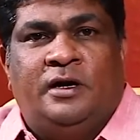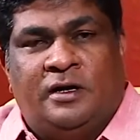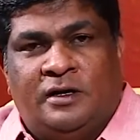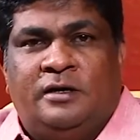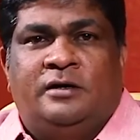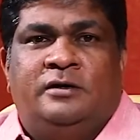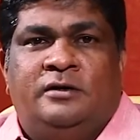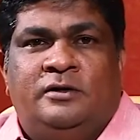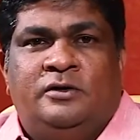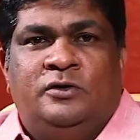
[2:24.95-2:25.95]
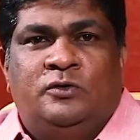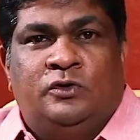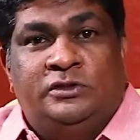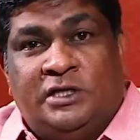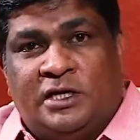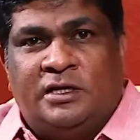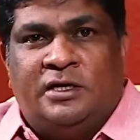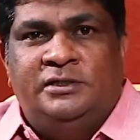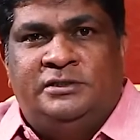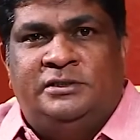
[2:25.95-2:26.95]
ஆனால் கொஞ்ச நேரம்
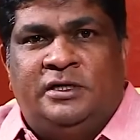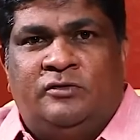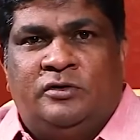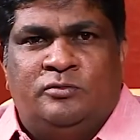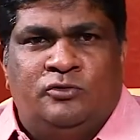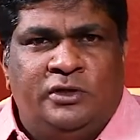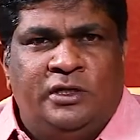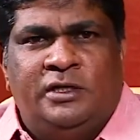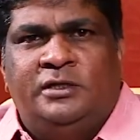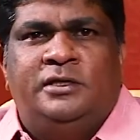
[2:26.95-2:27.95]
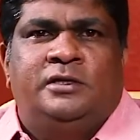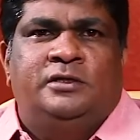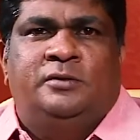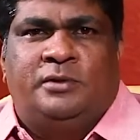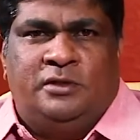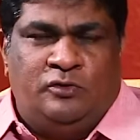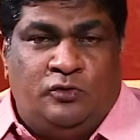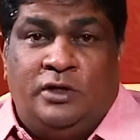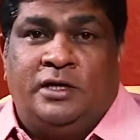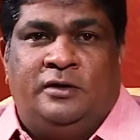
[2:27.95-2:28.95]
கழித்து அவனுக்கு முடியலன்னு தெரிந்த பிறகு
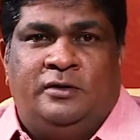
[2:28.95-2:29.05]
கூட